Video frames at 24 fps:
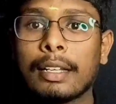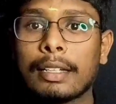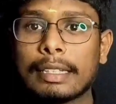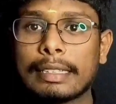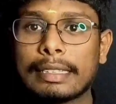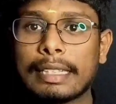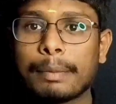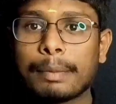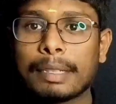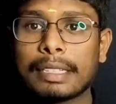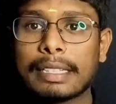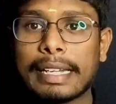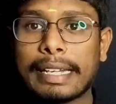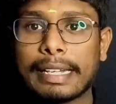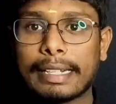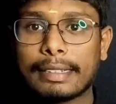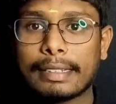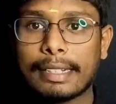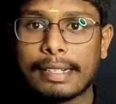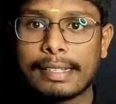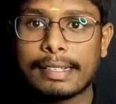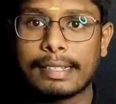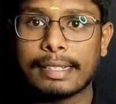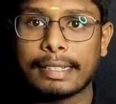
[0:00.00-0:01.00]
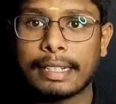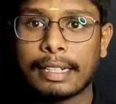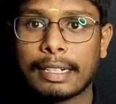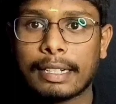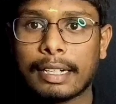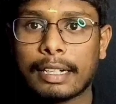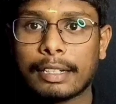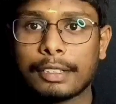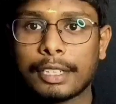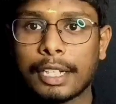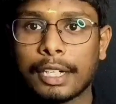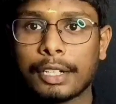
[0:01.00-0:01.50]
இதே மாதிரி இன்ட்ரெஸ்டிங்கான
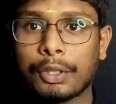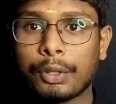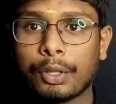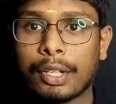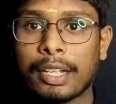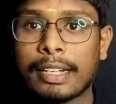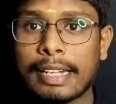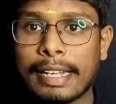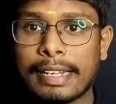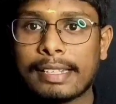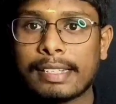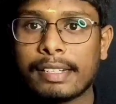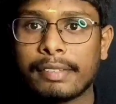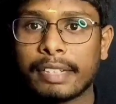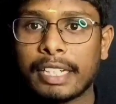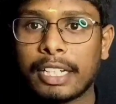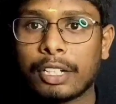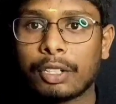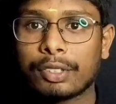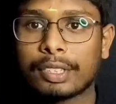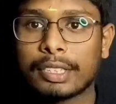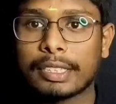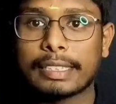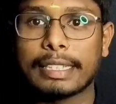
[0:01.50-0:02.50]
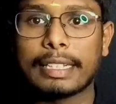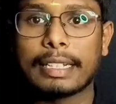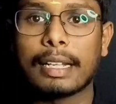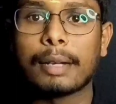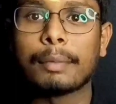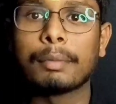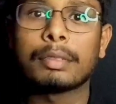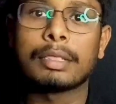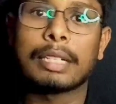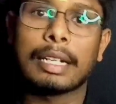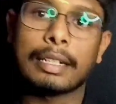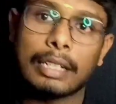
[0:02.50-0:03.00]
கண்டென்ட்டோட நெக்ஸ்ட் வீடியோவில்
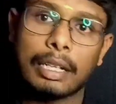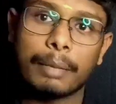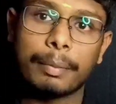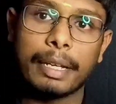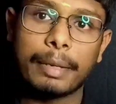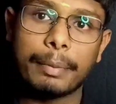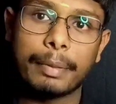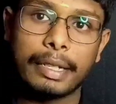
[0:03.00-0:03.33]
சந்திக்கலாம் டாடா பை